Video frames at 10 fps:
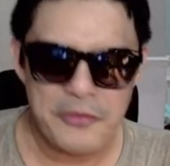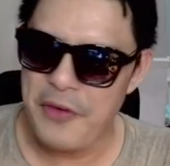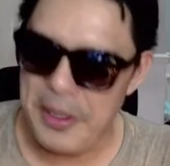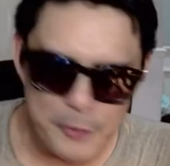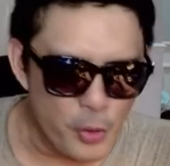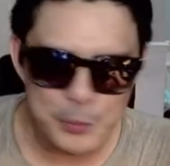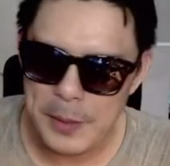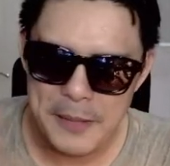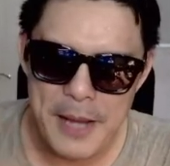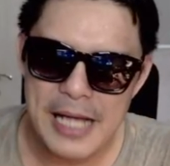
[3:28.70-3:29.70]
Vibe
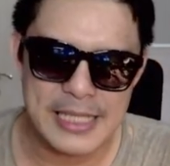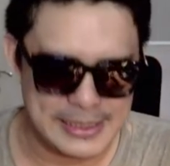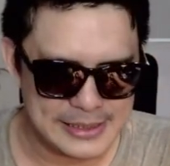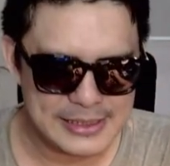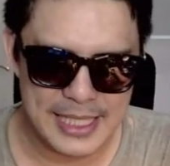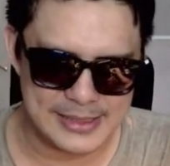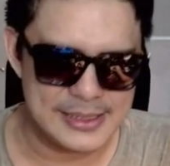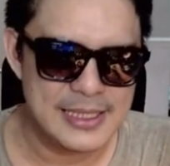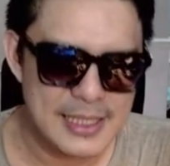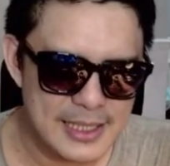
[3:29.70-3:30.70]
Coldplay banget guys. Nice.